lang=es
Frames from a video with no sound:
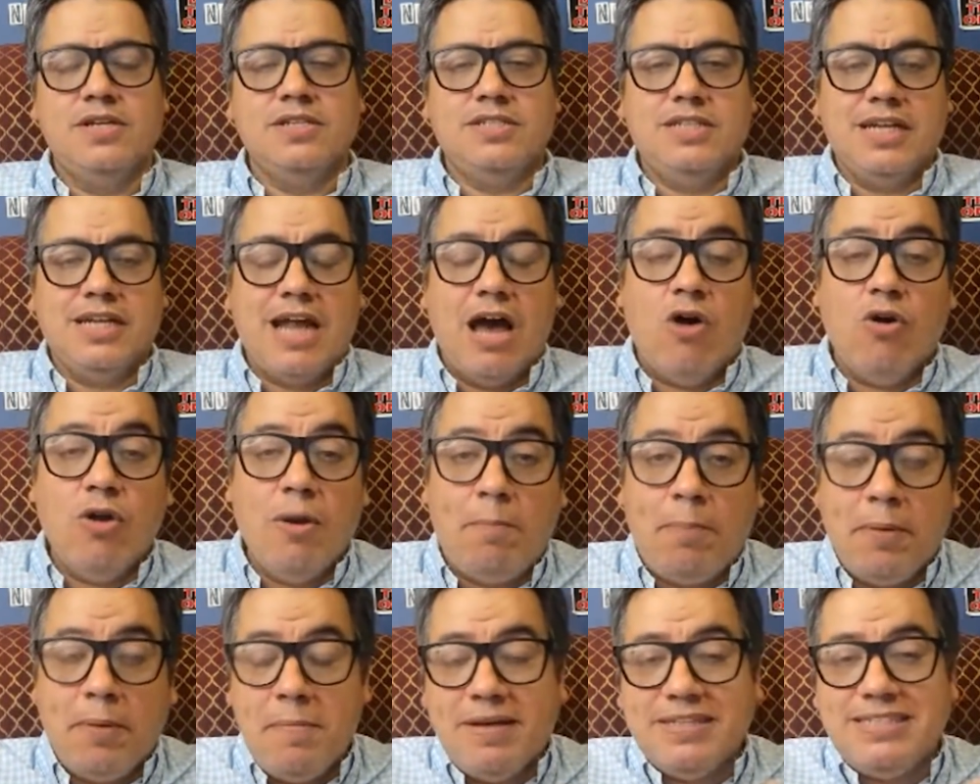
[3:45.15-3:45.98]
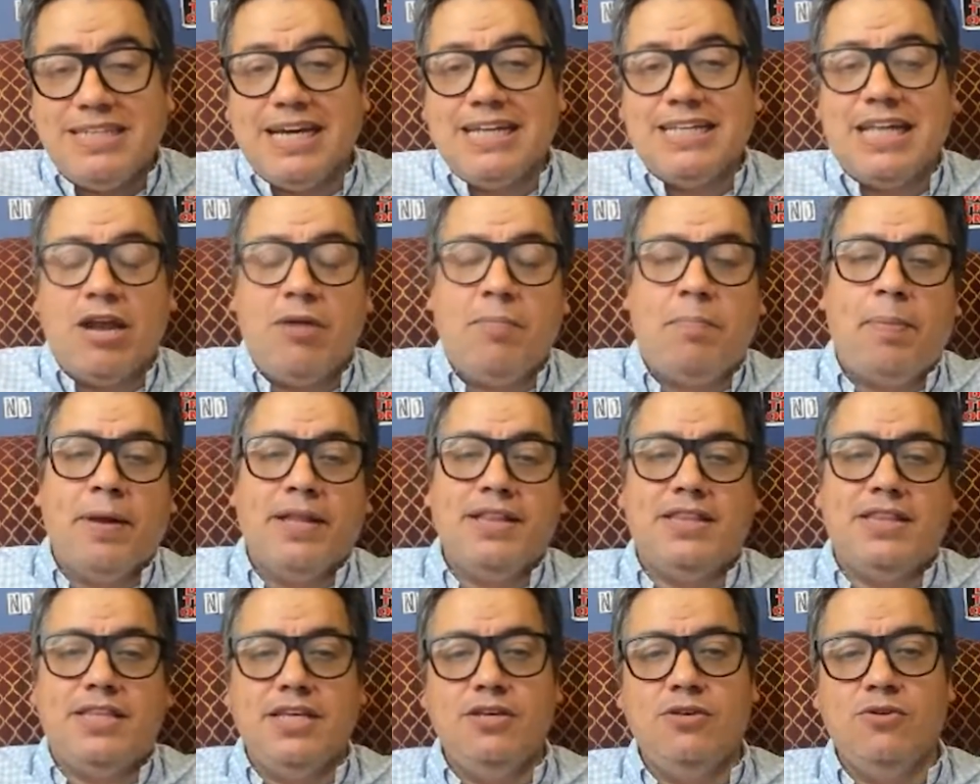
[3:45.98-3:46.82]
si Raúl es primer secretario del
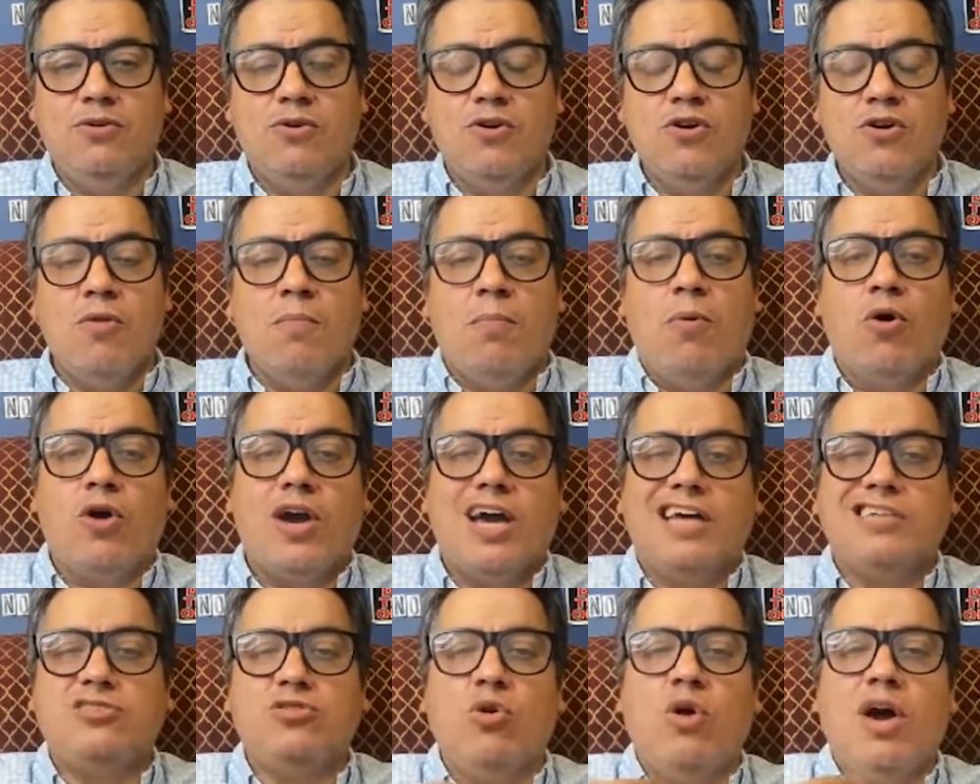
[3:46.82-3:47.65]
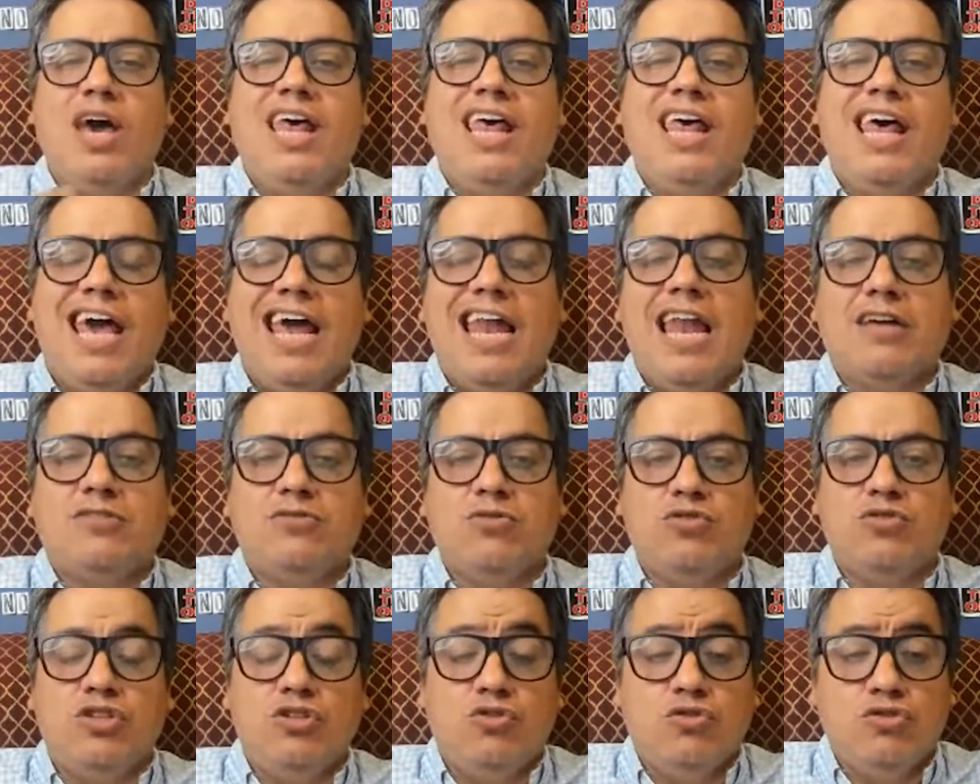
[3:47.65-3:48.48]
partido, ¿por qué sucede la
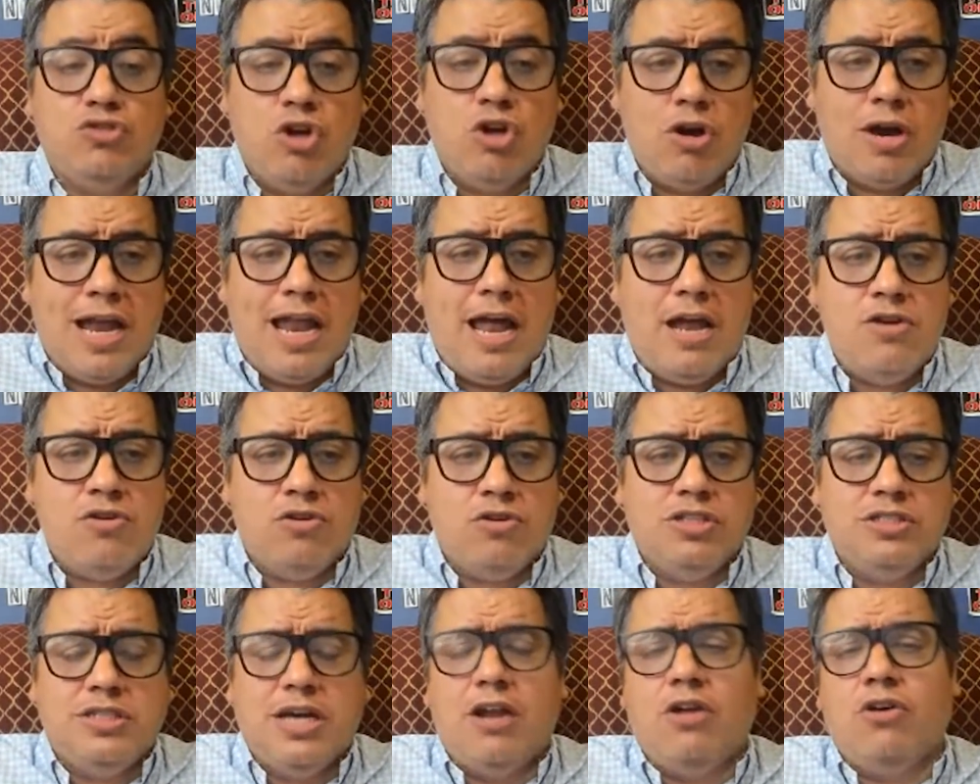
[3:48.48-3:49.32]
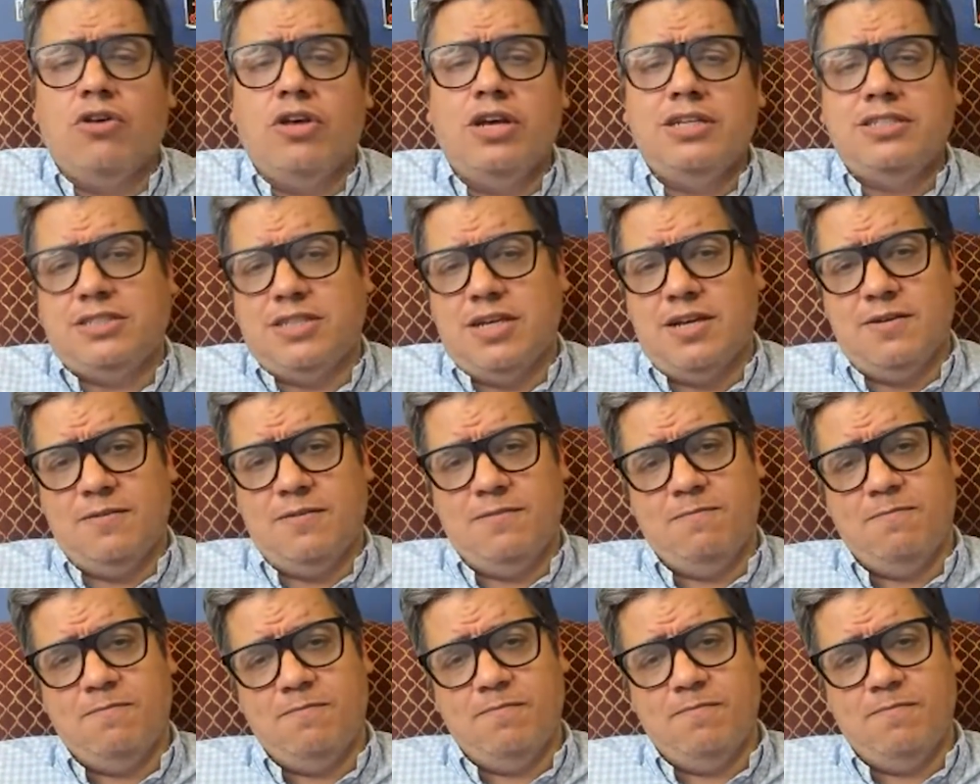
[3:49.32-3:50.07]
sustitución que las noticias lo dicen?